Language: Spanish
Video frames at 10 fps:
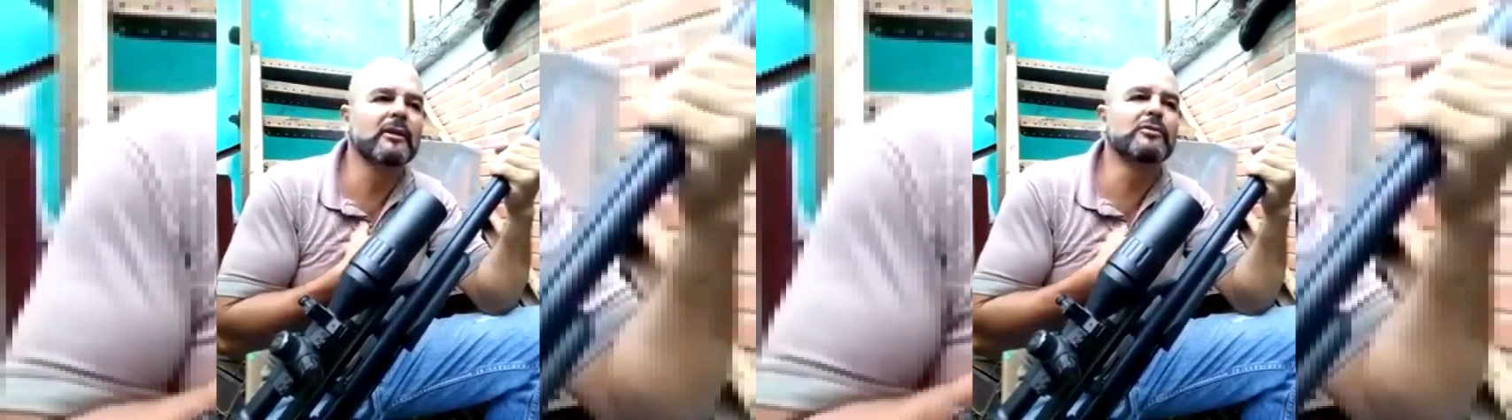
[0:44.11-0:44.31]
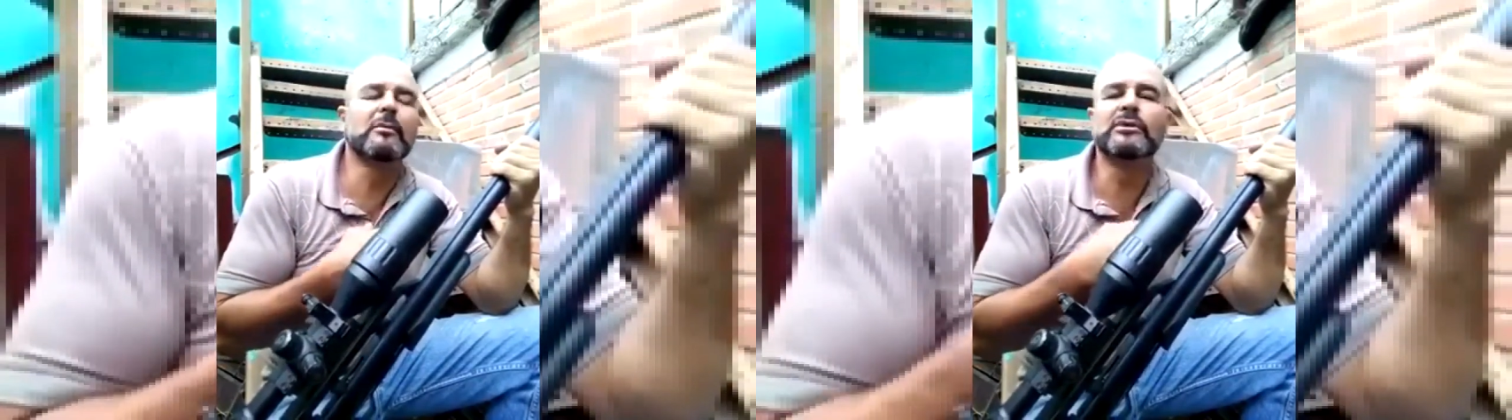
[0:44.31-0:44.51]

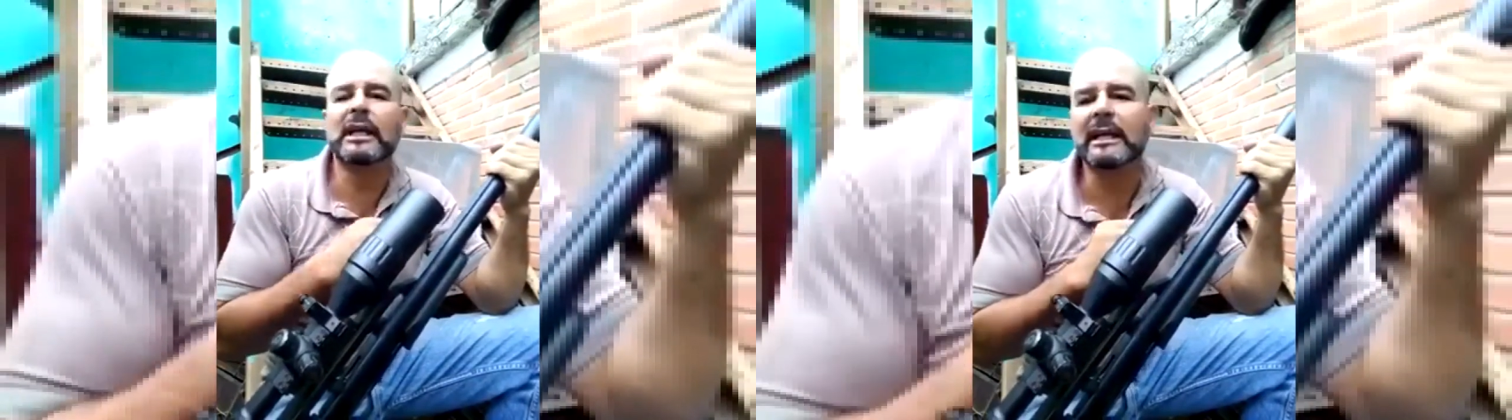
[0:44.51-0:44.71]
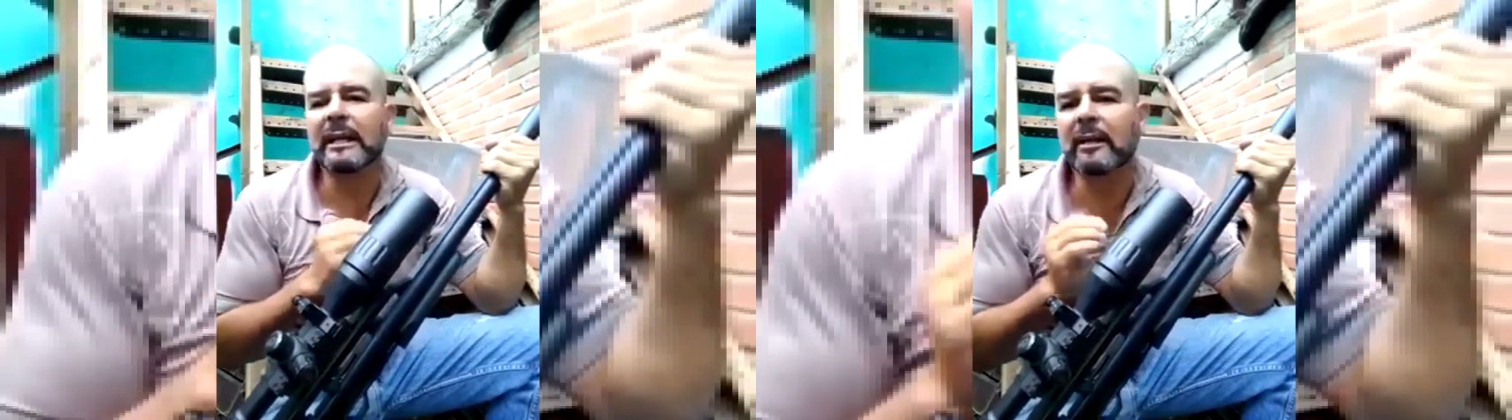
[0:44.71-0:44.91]
Nos vamos
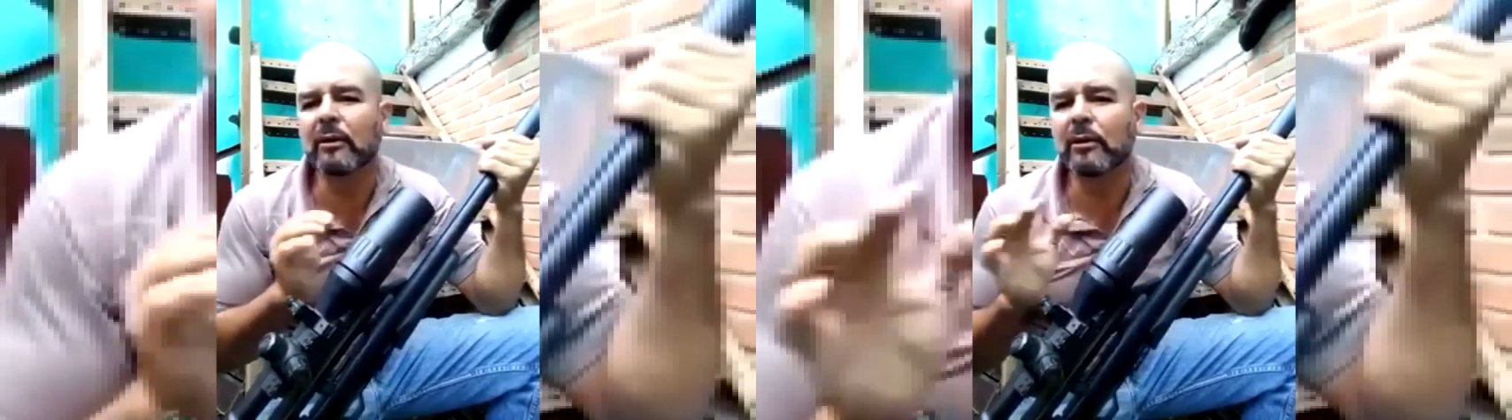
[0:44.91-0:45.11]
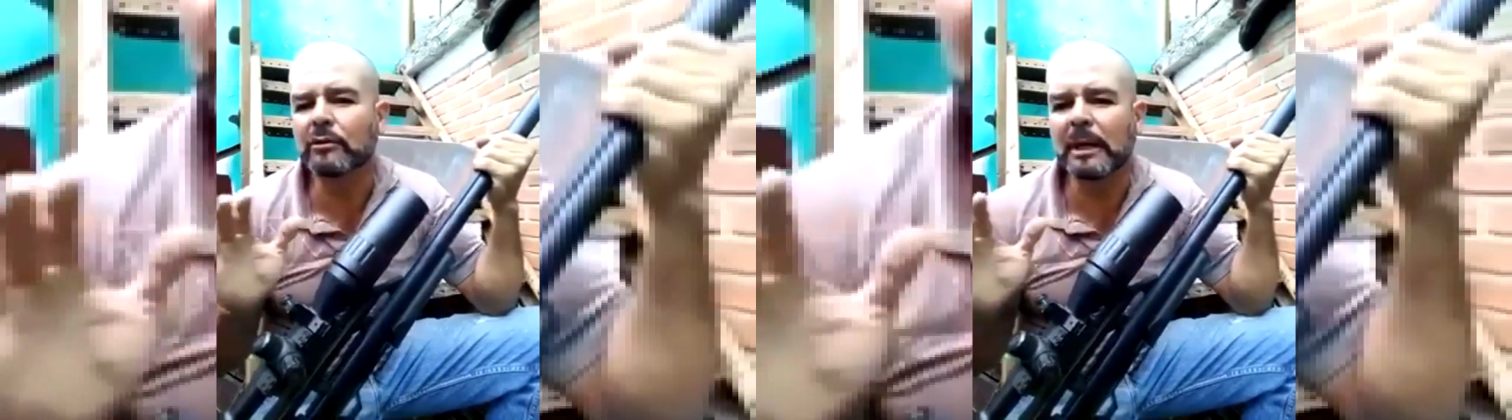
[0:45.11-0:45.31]
a quedar
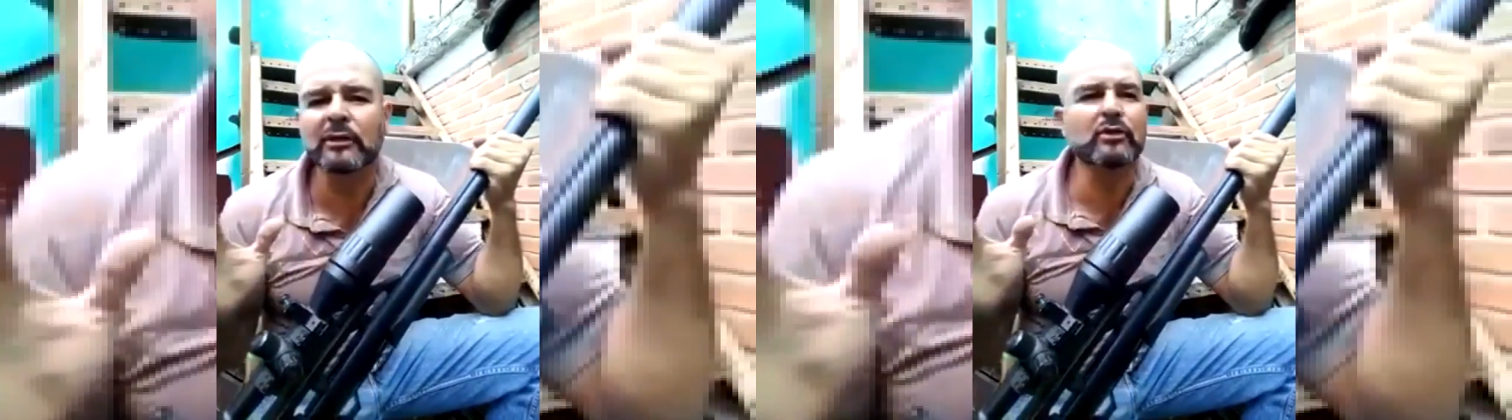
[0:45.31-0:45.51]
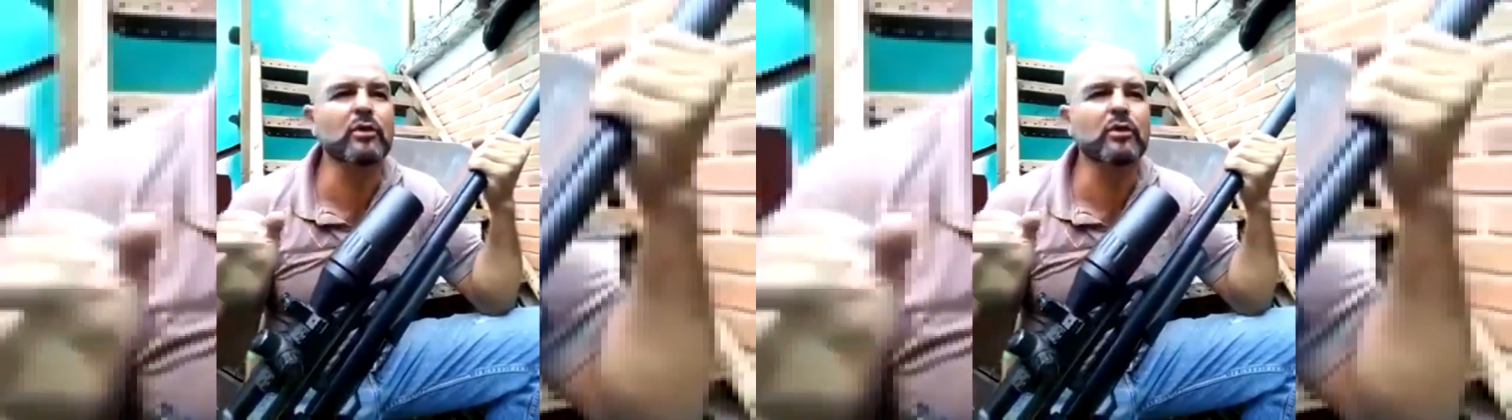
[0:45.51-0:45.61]
con los brazos